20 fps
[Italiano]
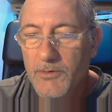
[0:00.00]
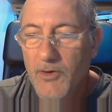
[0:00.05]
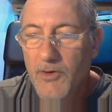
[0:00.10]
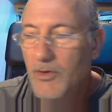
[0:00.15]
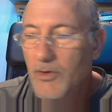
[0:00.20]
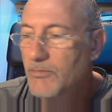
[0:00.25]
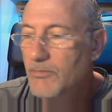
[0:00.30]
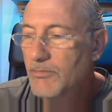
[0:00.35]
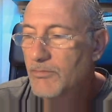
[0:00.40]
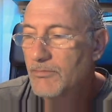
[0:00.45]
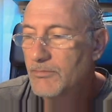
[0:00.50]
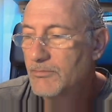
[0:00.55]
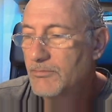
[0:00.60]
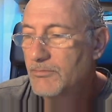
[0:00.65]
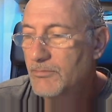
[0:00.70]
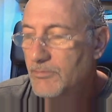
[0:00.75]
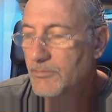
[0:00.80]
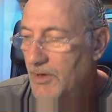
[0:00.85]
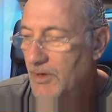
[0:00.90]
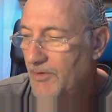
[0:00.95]
So,
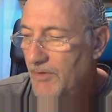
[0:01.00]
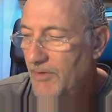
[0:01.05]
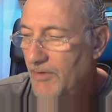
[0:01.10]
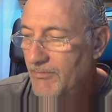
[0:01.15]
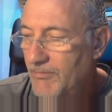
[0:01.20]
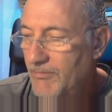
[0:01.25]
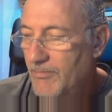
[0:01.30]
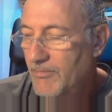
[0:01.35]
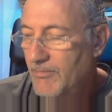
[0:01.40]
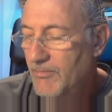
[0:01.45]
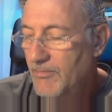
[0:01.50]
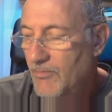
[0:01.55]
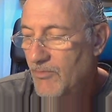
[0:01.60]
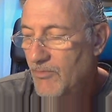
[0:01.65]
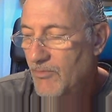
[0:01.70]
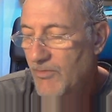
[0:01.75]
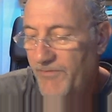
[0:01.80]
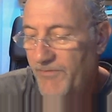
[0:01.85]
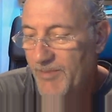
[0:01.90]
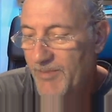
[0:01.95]
un, un,